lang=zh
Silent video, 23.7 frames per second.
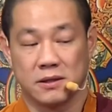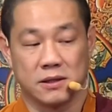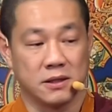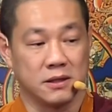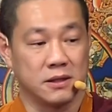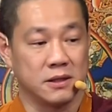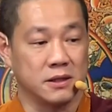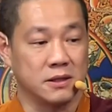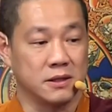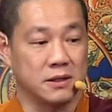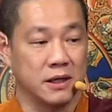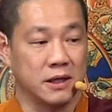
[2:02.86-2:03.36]
者
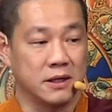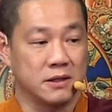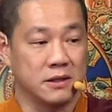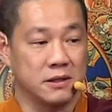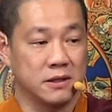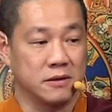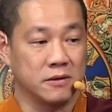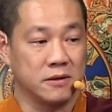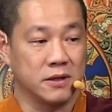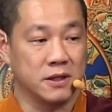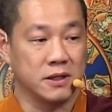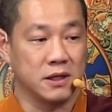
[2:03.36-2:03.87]
你在
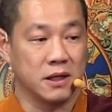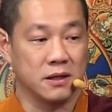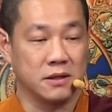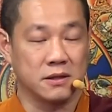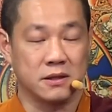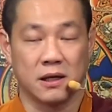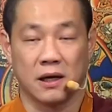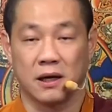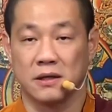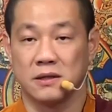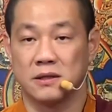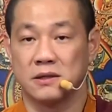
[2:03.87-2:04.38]
社会上
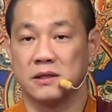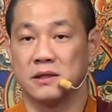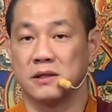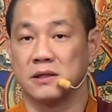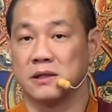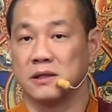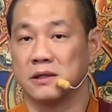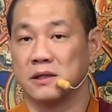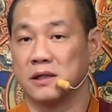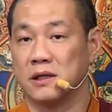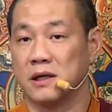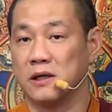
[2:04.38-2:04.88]
长
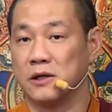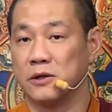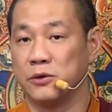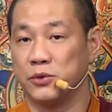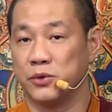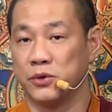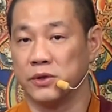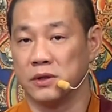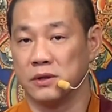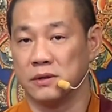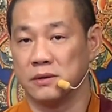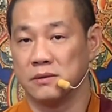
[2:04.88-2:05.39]
期耕
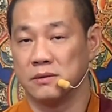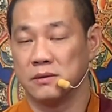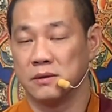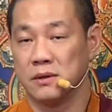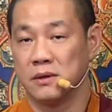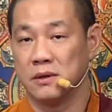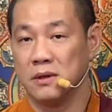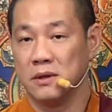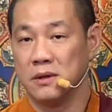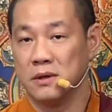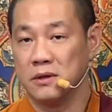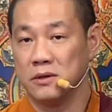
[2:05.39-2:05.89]
耘
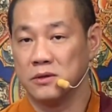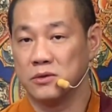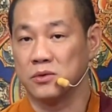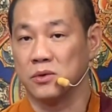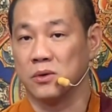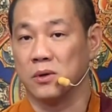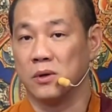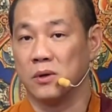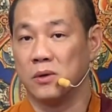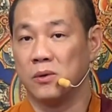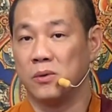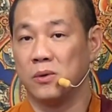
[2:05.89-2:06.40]

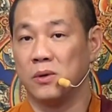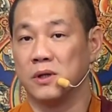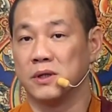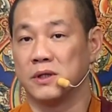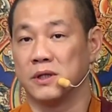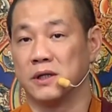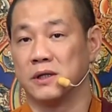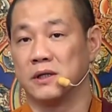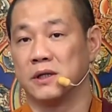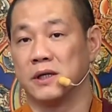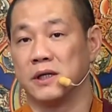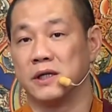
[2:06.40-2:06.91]
所获
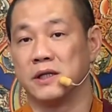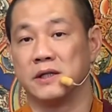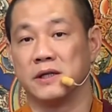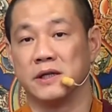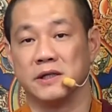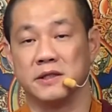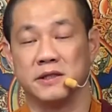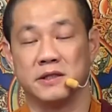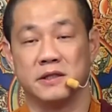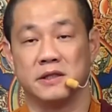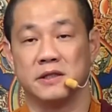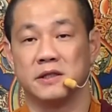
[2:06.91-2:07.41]
得的一
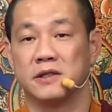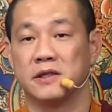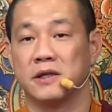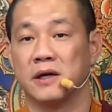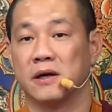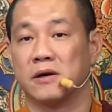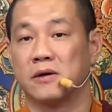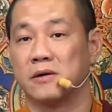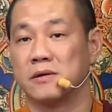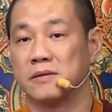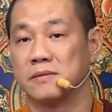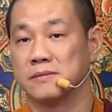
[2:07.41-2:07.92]
点绩
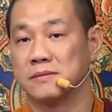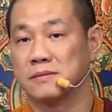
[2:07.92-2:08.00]
效。